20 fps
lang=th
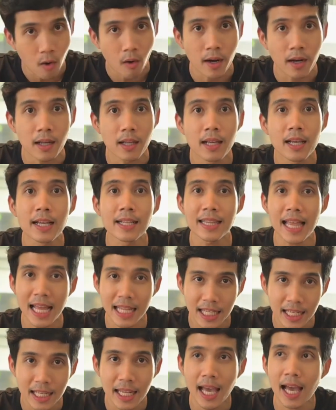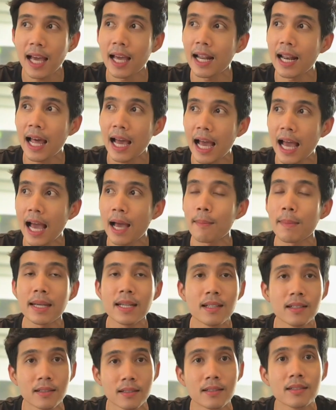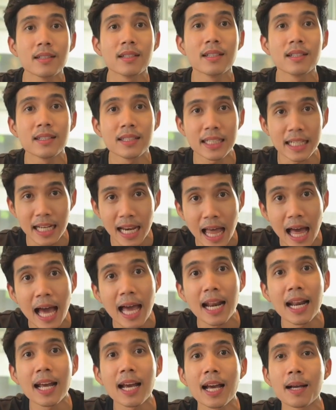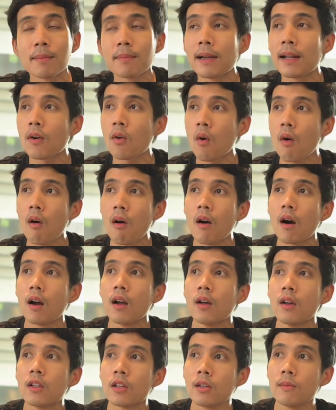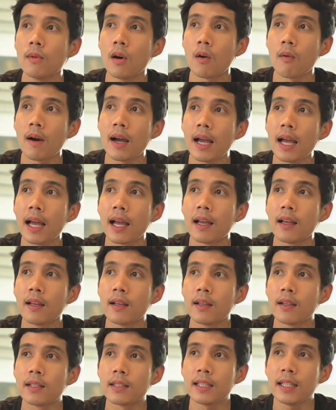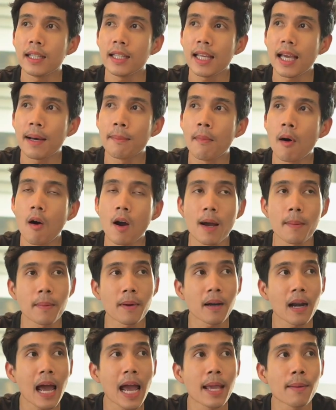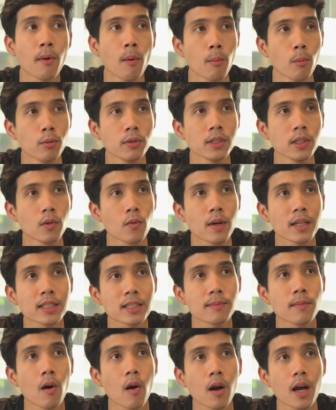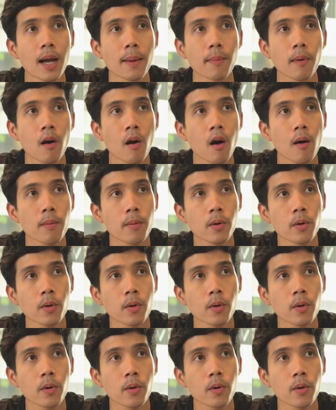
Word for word: นอน แต่ที่เนี่ยราคาไม่ถึง 7 ล้านนะครับแล้วก็ต้องบอกว่าที่เนี่ยเหมาะกับใครผมรู้สึกว่าจะเหมาะกับครอบ